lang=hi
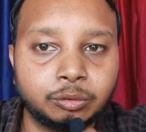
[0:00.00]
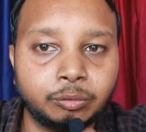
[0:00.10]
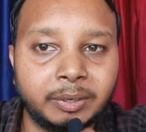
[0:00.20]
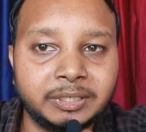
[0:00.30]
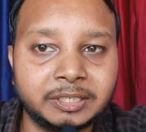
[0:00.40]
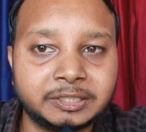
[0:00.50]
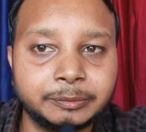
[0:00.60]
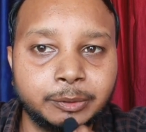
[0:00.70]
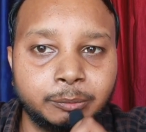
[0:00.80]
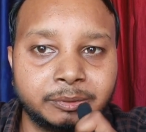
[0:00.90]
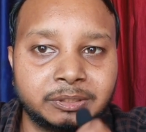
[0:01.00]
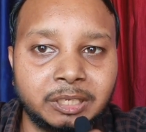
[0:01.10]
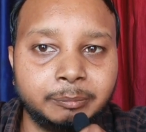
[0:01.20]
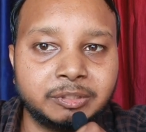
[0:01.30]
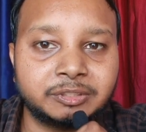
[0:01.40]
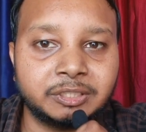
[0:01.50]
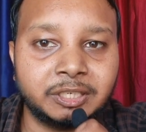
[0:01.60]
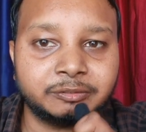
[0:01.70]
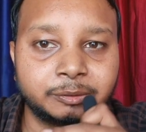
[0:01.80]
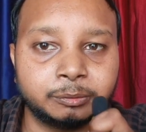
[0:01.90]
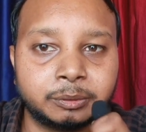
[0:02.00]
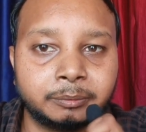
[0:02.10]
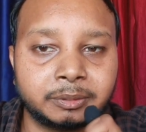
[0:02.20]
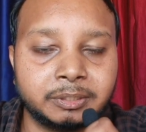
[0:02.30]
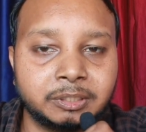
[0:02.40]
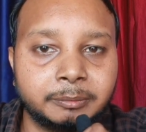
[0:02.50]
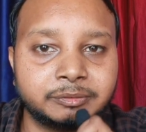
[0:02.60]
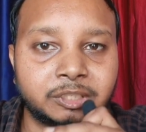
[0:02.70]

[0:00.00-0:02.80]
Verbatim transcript: तो भाई आज की वीडियो में इतना ही मिलते हैं नेक्स्ट वीडियो तब तक